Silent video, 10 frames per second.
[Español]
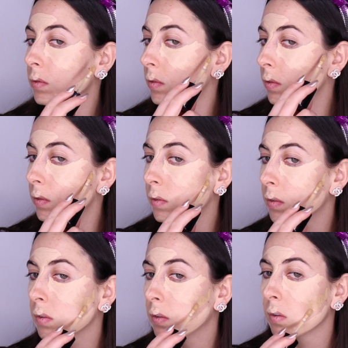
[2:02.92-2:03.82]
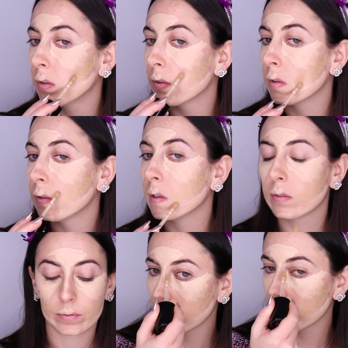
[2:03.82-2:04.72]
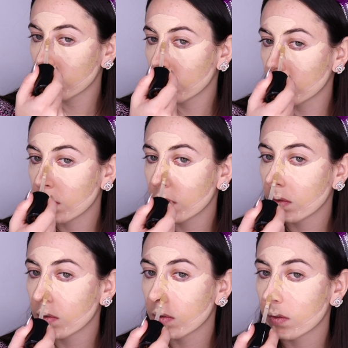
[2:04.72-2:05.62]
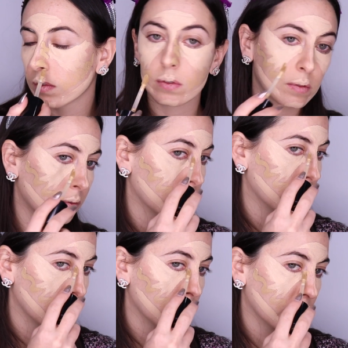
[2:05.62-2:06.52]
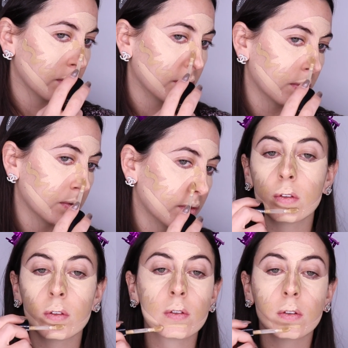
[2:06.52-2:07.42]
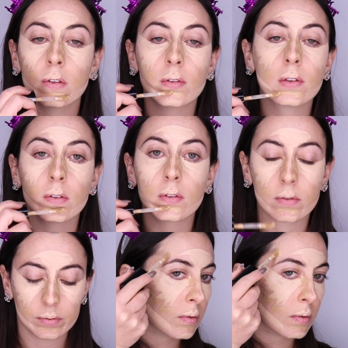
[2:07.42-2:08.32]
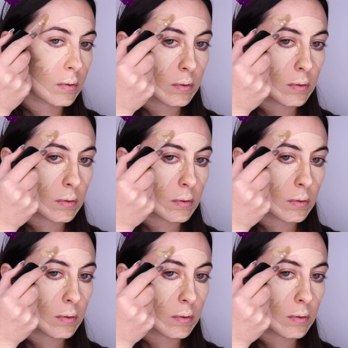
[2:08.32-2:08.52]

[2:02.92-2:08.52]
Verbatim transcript: lo voy a aplicar en el resto de las áreas de mi cara, tal cual en las áreas donde se quedaría nada más mi base.